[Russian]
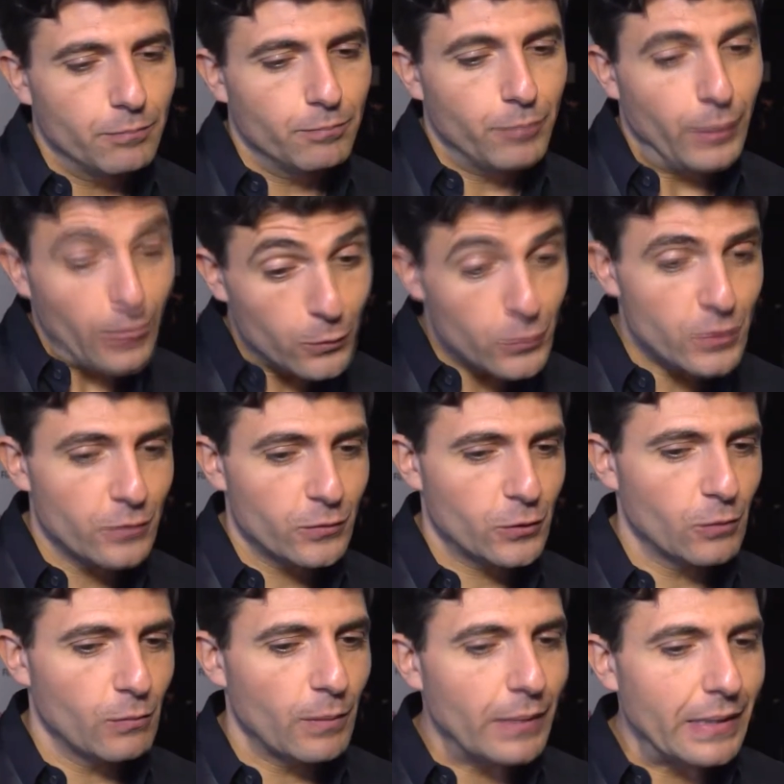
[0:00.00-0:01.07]
плюс,
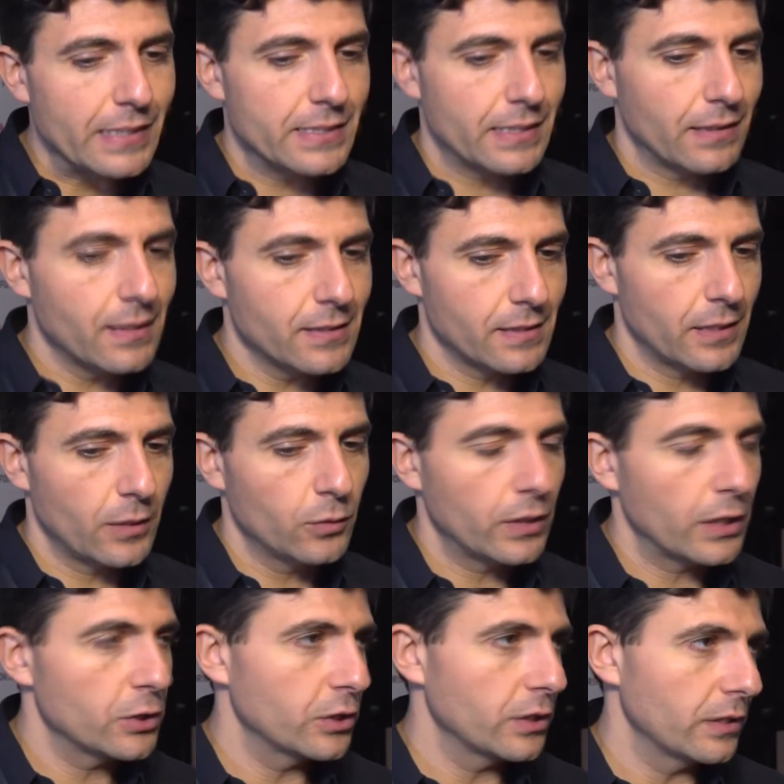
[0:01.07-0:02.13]
что мобильная среда создает
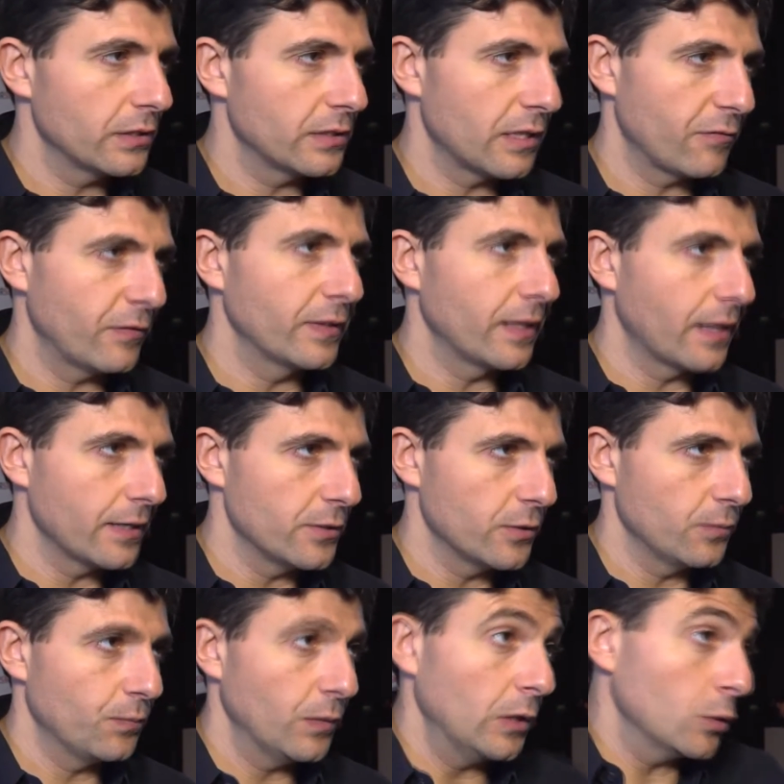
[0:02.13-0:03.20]
также сарафанное радио.
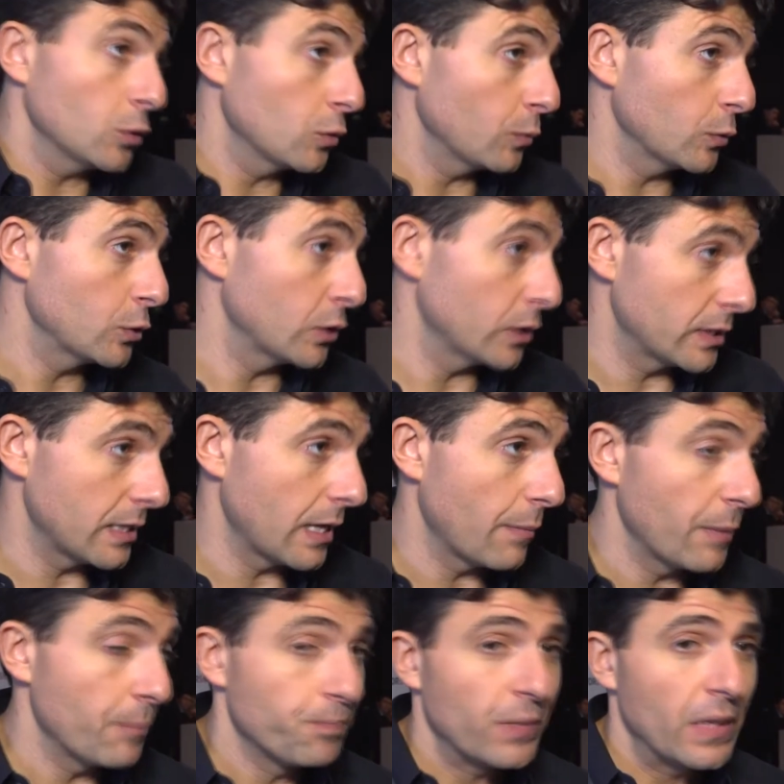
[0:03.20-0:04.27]
Это то, что получилось с
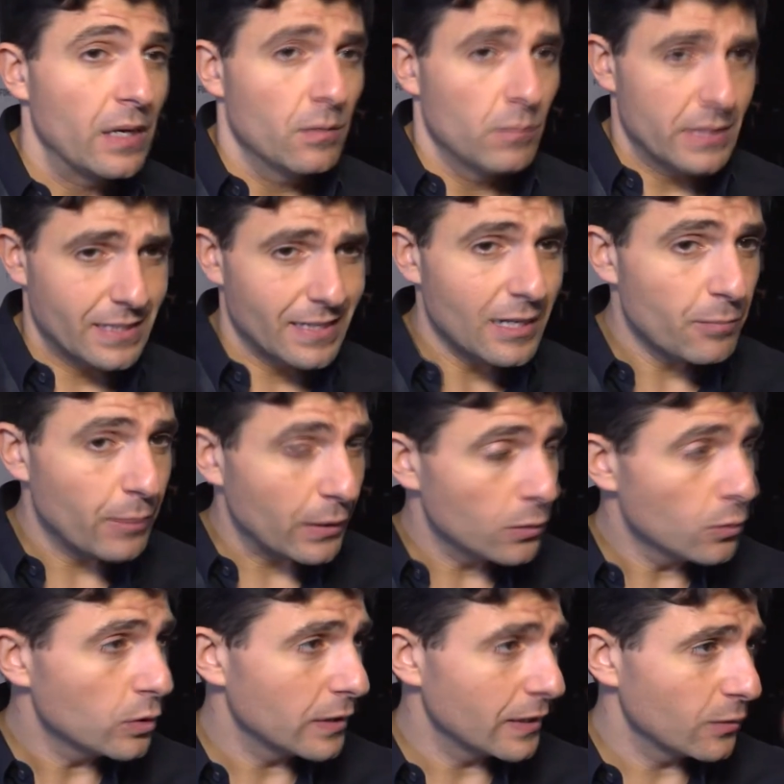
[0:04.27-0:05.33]
нами. Мы создали
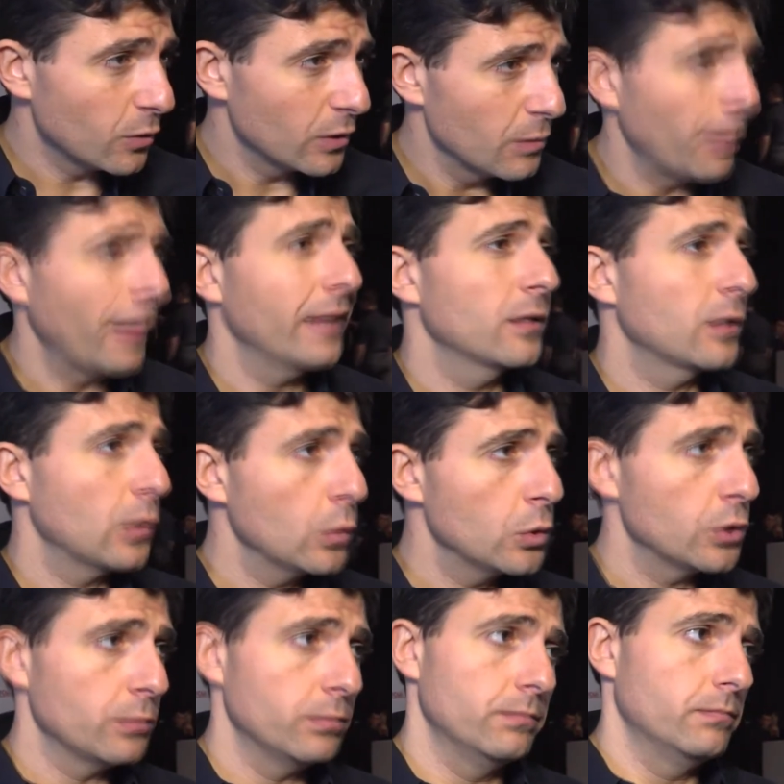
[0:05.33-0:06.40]
продукт, который на порядок
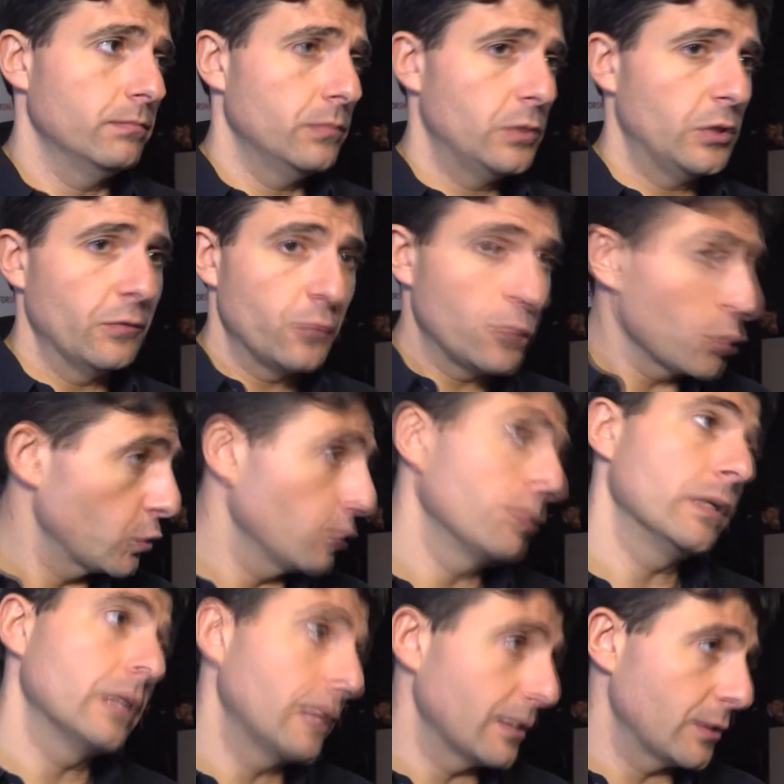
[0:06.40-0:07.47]
лучше, чем все, что
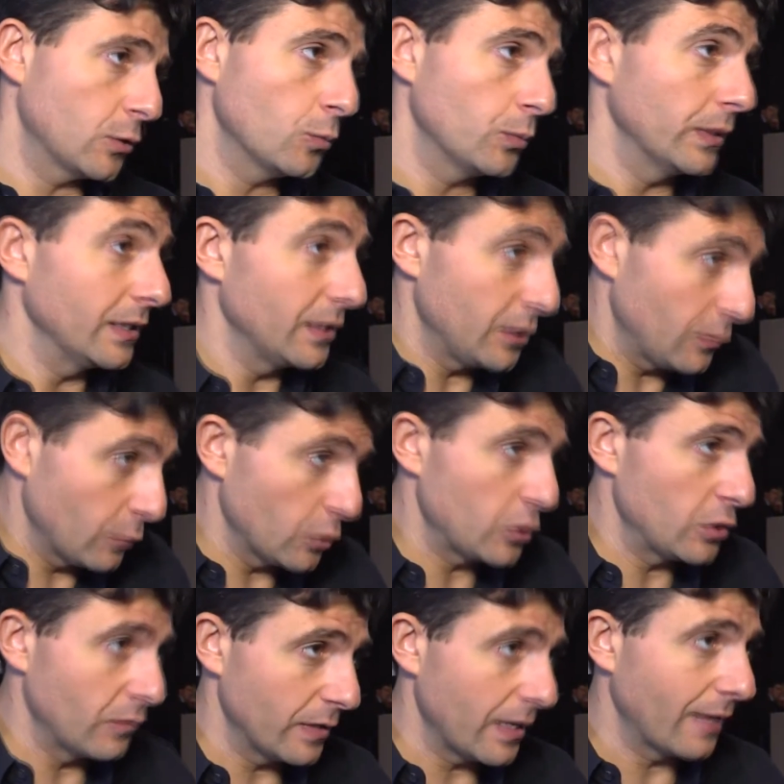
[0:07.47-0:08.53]
было доступно и до
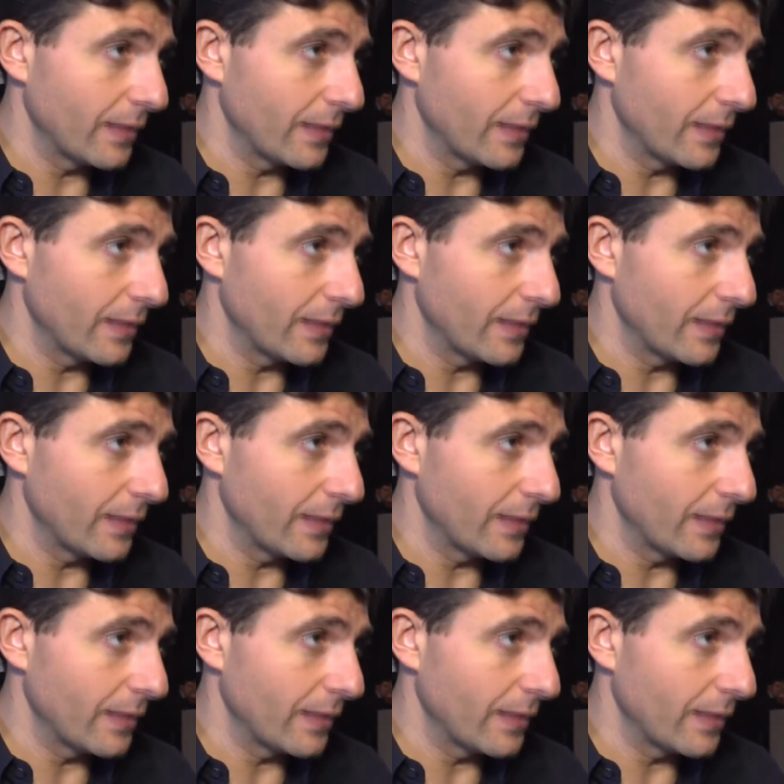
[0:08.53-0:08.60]
сегодняшнего дня